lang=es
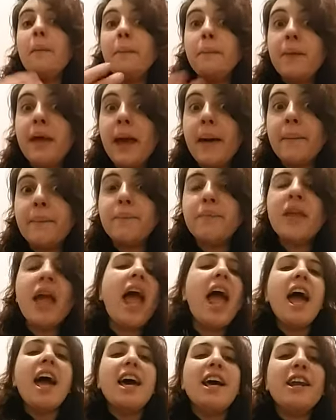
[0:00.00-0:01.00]
Bien,
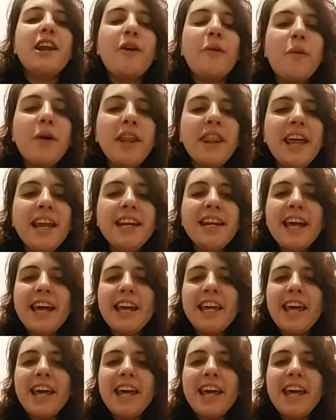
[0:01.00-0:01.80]
recuerdan